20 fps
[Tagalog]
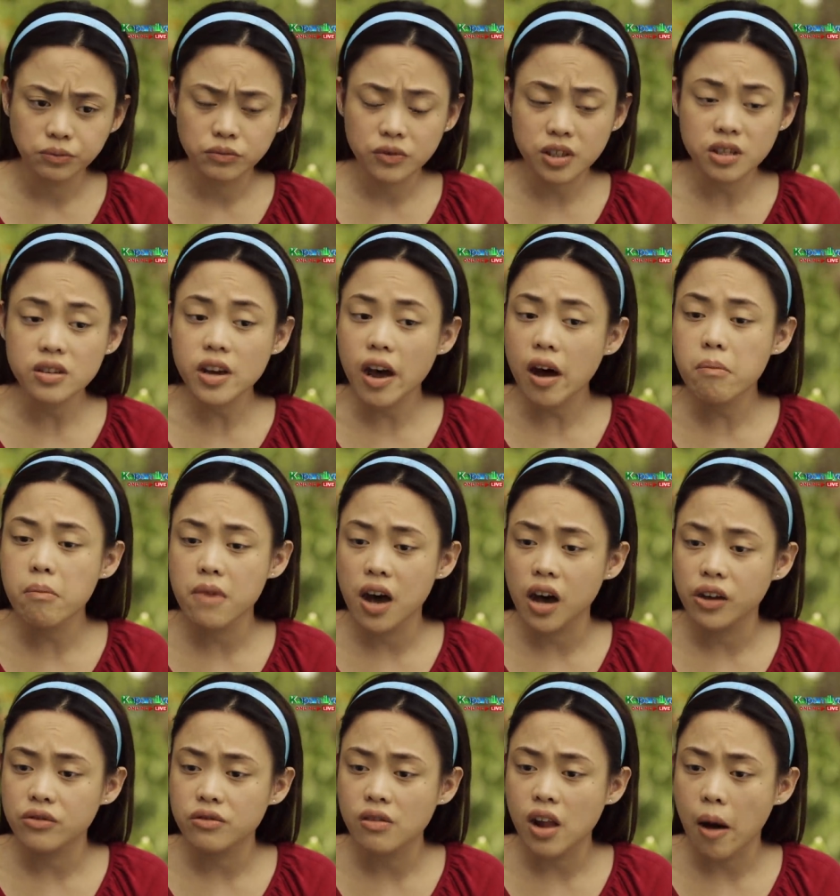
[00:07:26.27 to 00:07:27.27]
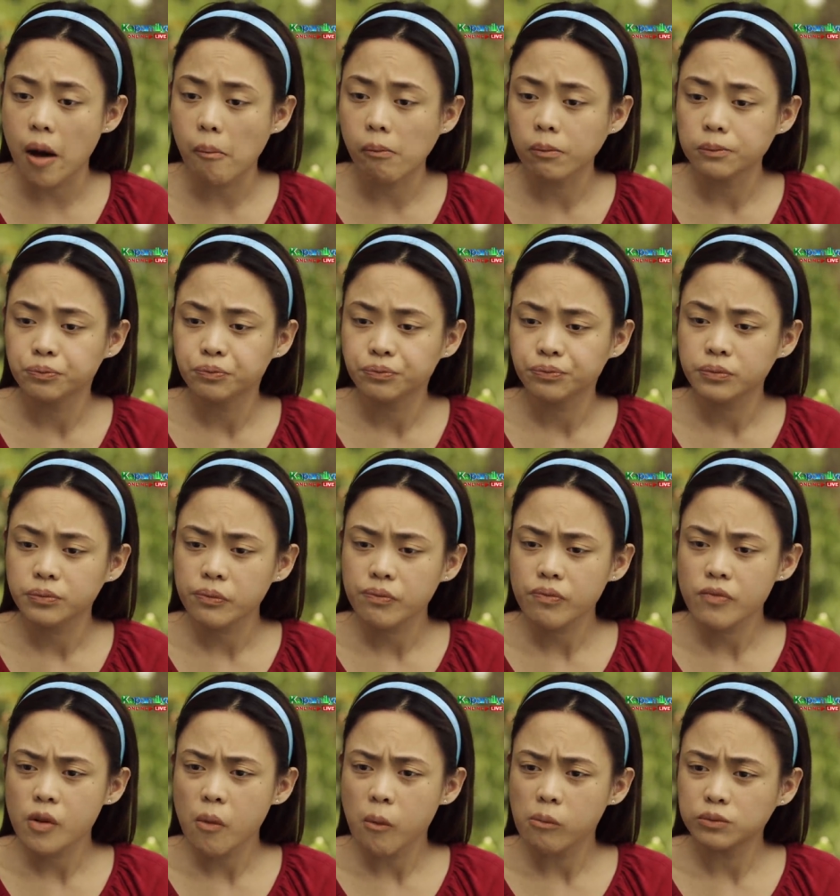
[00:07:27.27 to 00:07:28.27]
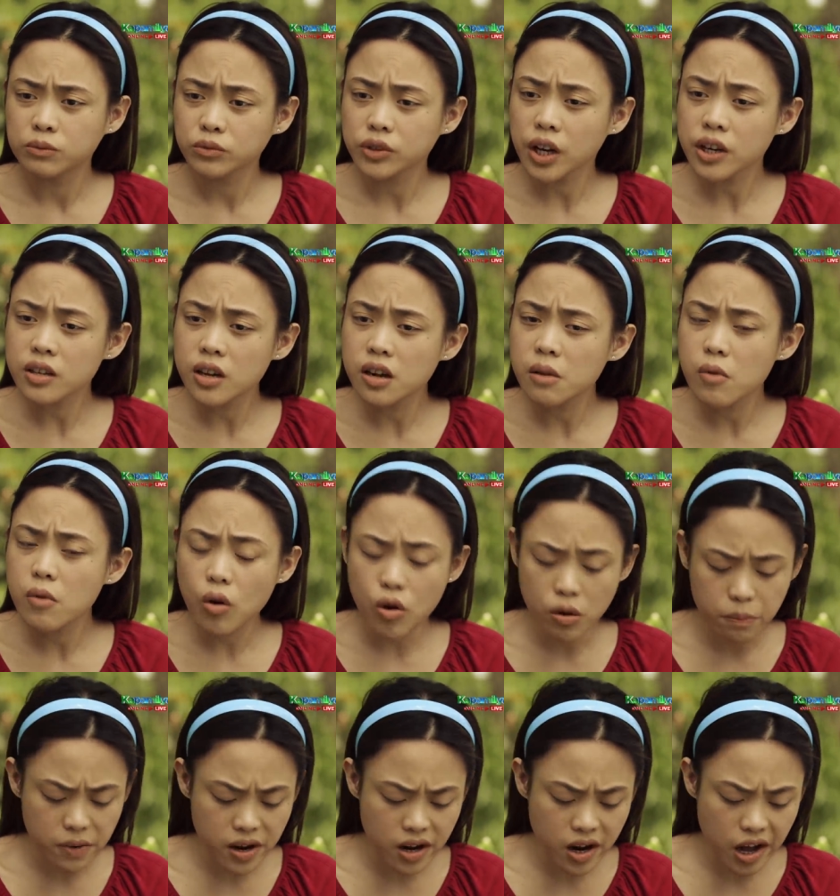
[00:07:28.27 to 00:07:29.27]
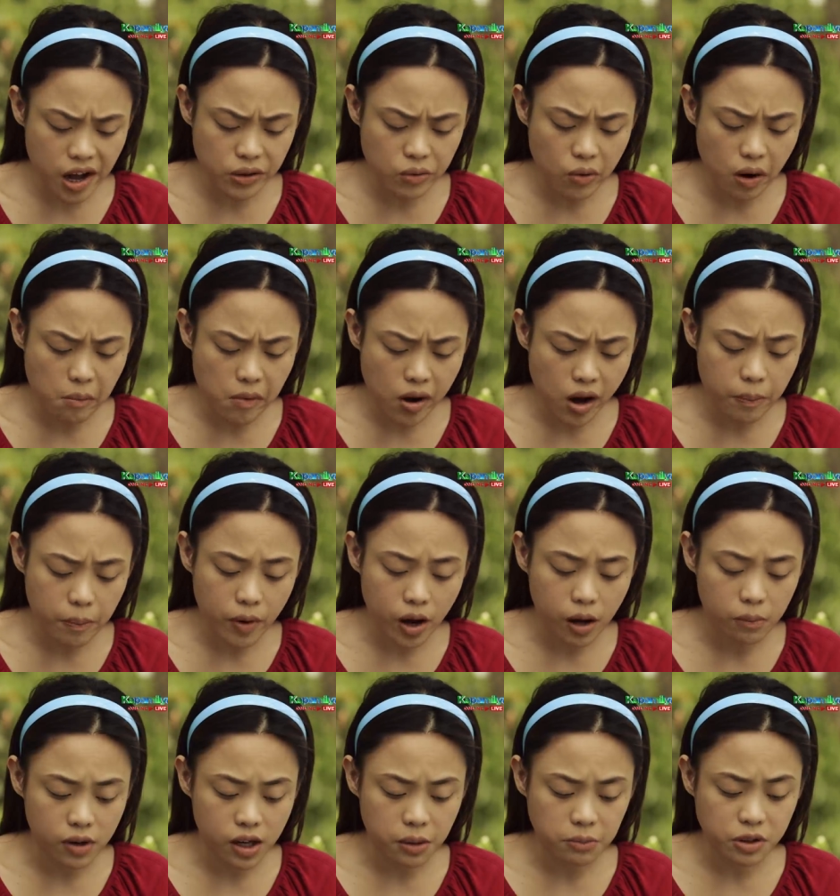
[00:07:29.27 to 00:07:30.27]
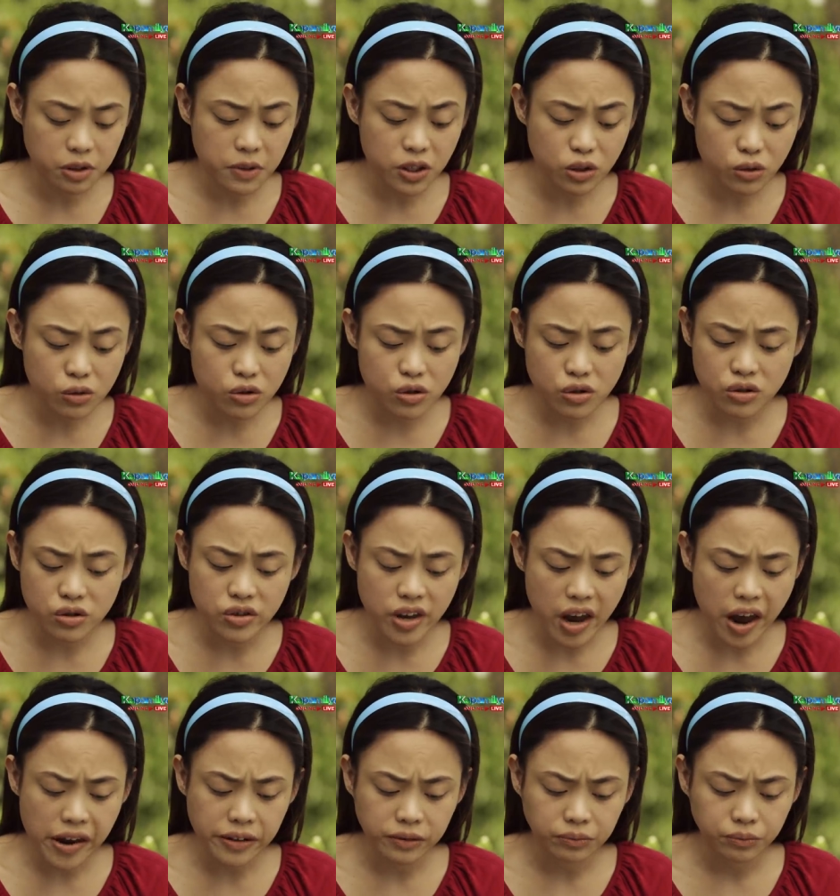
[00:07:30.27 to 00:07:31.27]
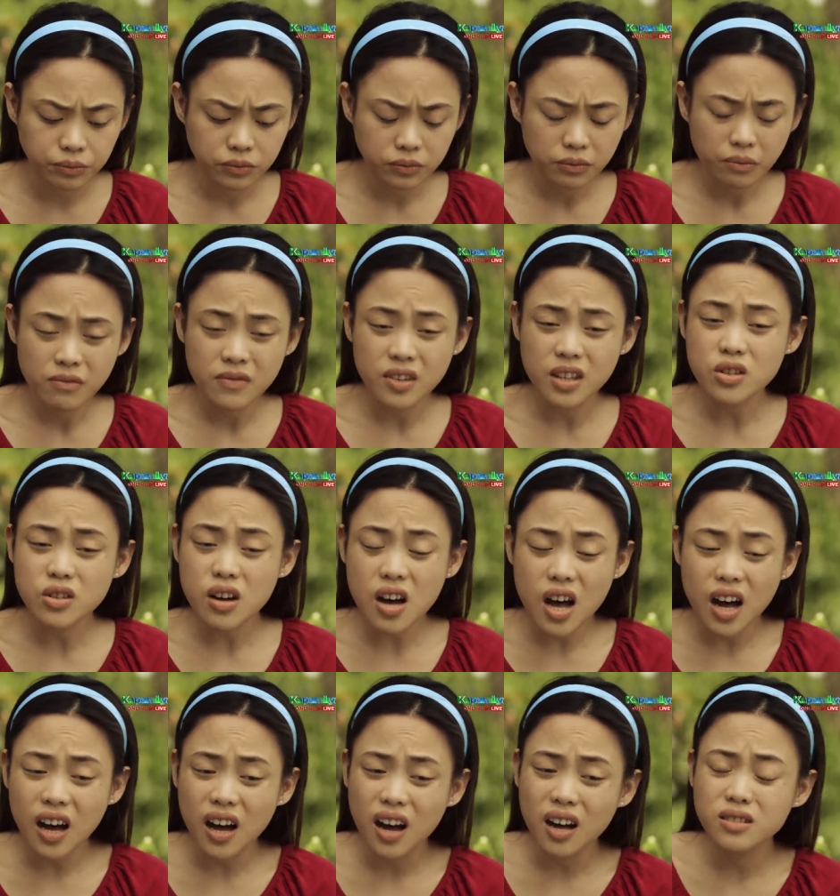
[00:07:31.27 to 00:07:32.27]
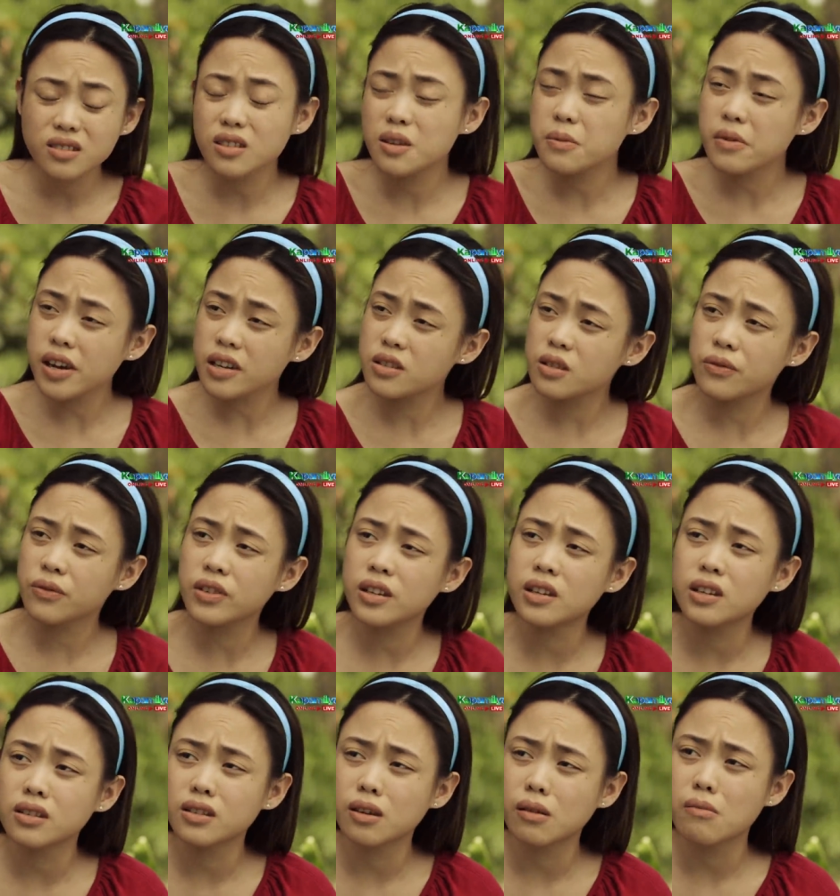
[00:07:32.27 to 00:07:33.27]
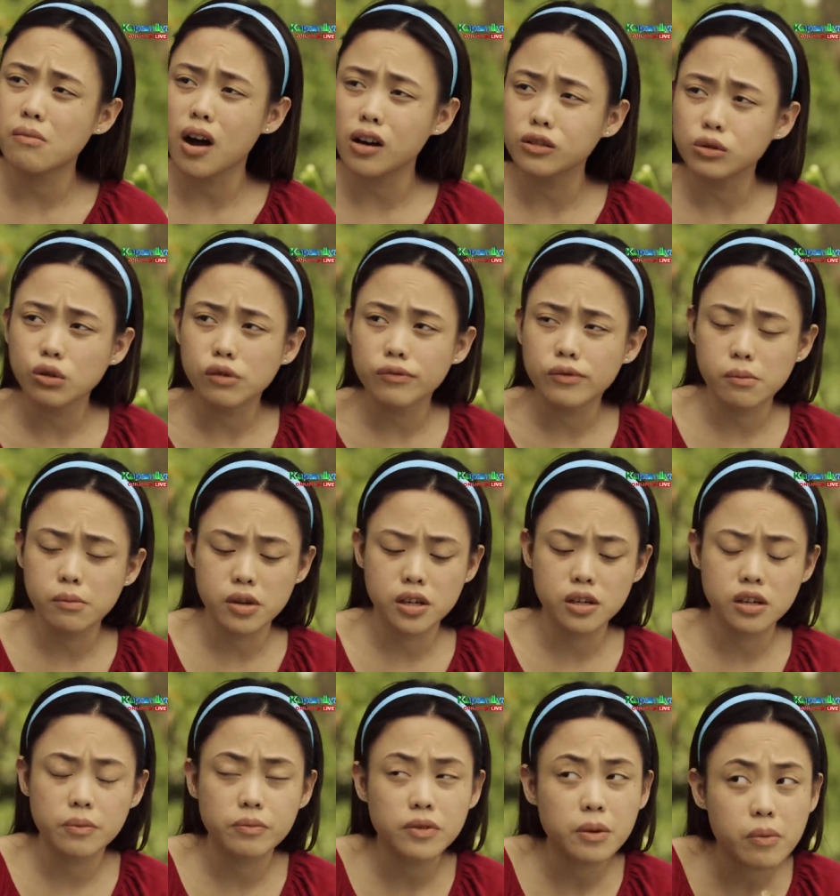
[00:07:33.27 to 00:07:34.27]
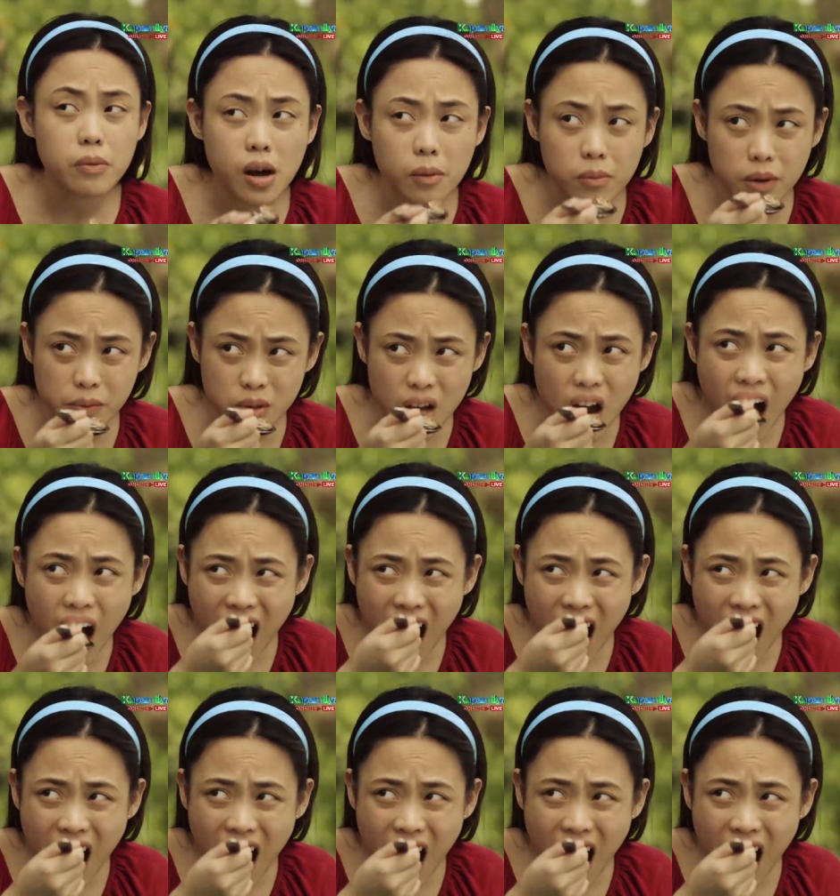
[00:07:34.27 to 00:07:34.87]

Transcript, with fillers: Kasi ang math, Lam, kahit alam mong komplikado ang mga problems, may solusyon yan. At saka, ang sarap kaya sa feeling ng makasolve ng mahirap na problem.